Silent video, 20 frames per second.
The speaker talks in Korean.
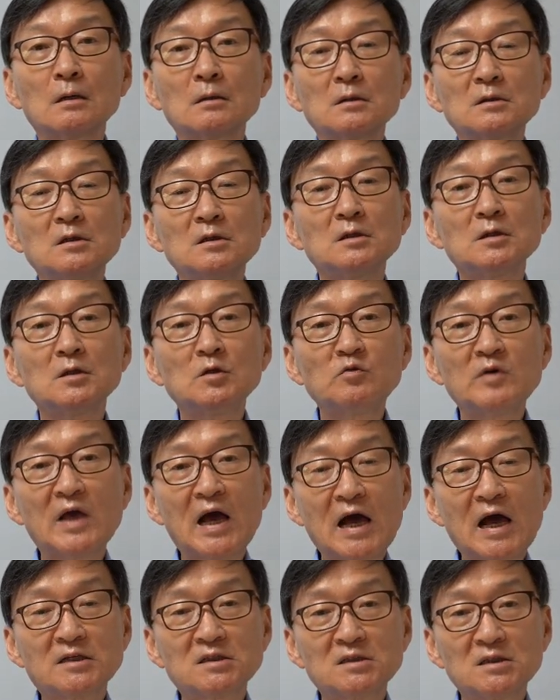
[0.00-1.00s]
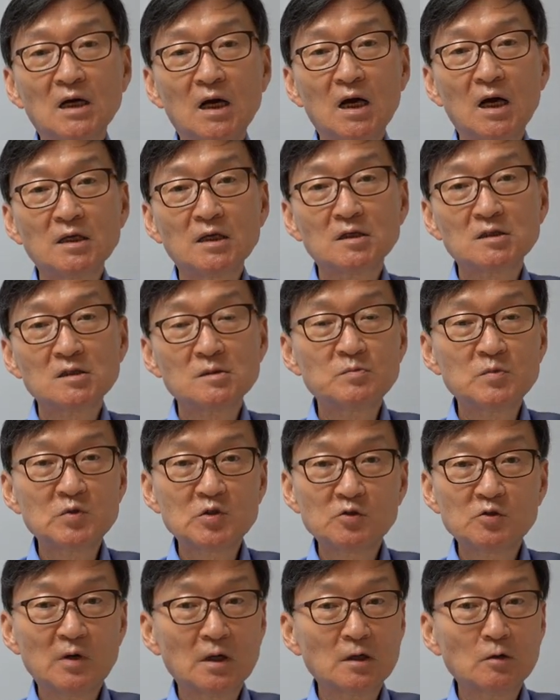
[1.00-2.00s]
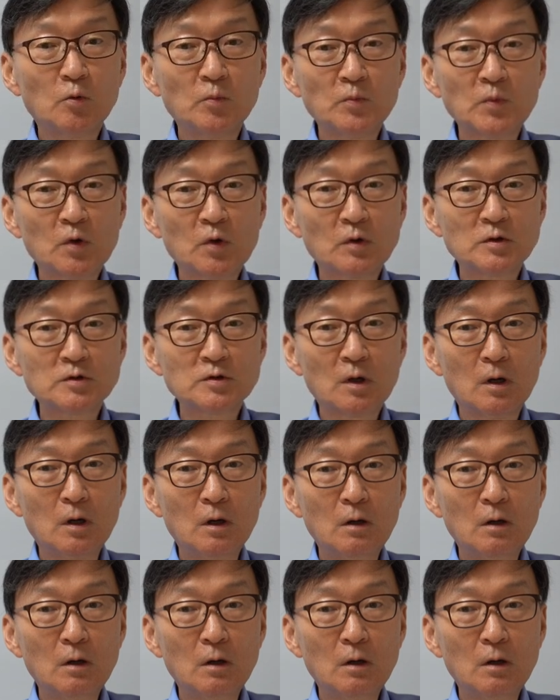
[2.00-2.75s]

그 이후에 아시아의 식민지화은 없는 거죠.